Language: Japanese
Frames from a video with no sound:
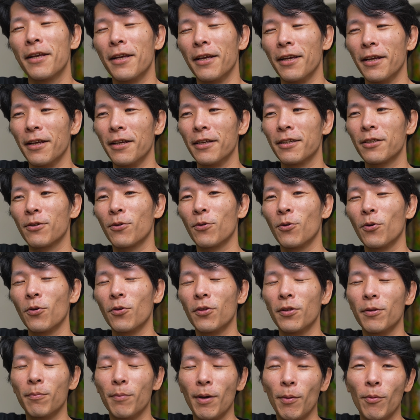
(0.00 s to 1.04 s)
えー、そこ
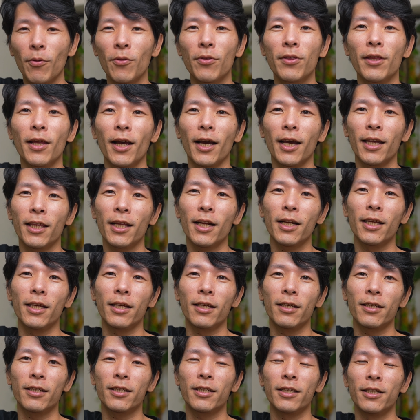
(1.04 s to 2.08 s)
を守ってあげた
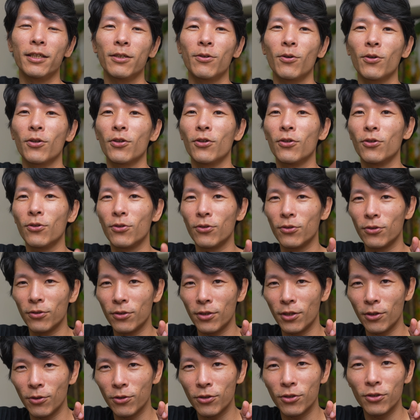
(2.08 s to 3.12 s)
り、深呼吸っ
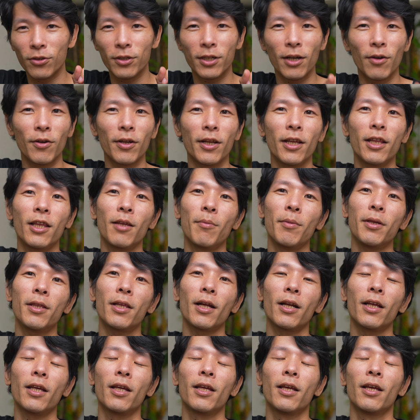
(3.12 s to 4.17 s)
ていう習慣を入れてみ
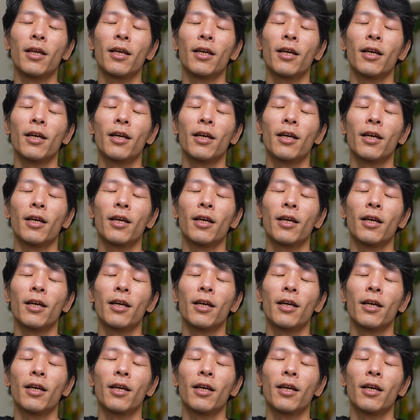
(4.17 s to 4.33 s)
たり、